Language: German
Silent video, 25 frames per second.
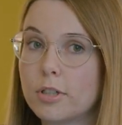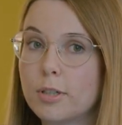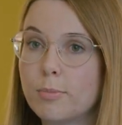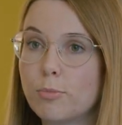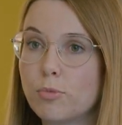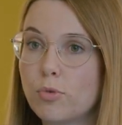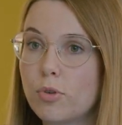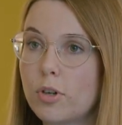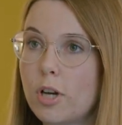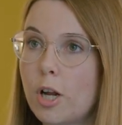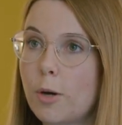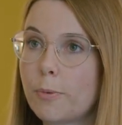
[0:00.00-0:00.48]

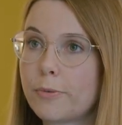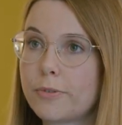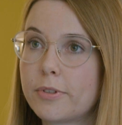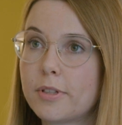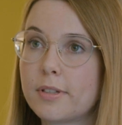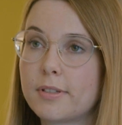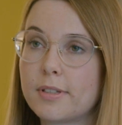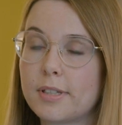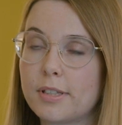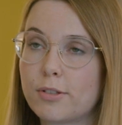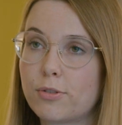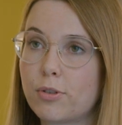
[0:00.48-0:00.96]
im Urlaub
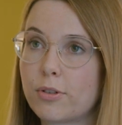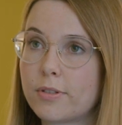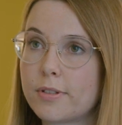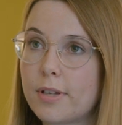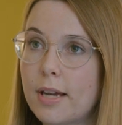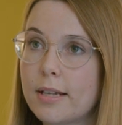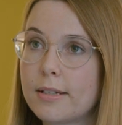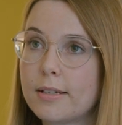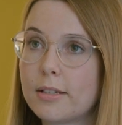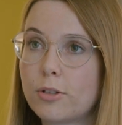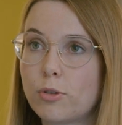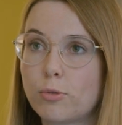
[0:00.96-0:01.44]
sind, sich
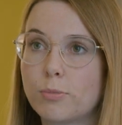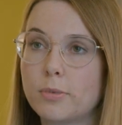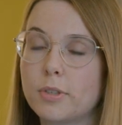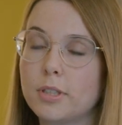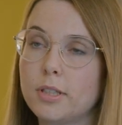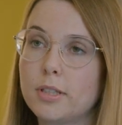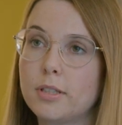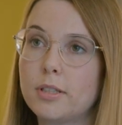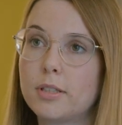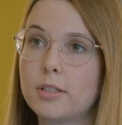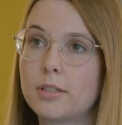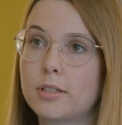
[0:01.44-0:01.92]
zurzeit nicht um
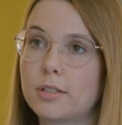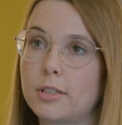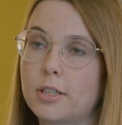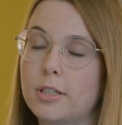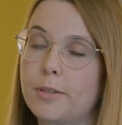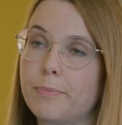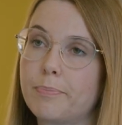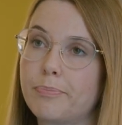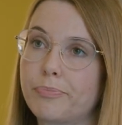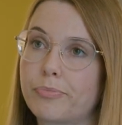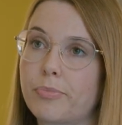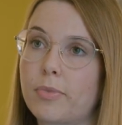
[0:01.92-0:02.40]
die
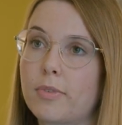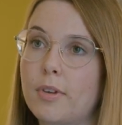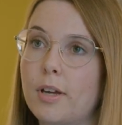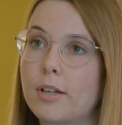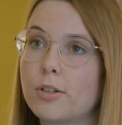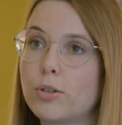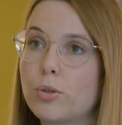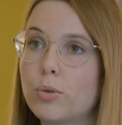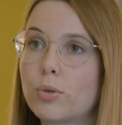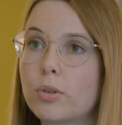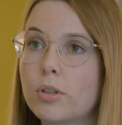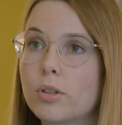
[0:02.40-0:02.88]
ähm,
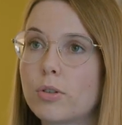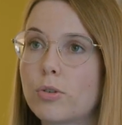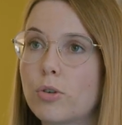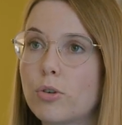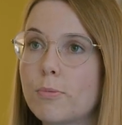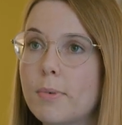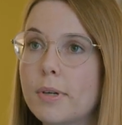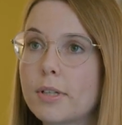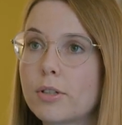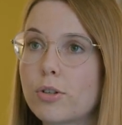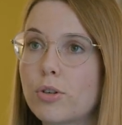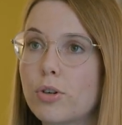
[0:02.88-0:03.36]
Angehörigen
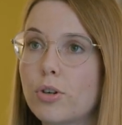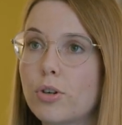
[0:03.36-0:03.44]
kümmern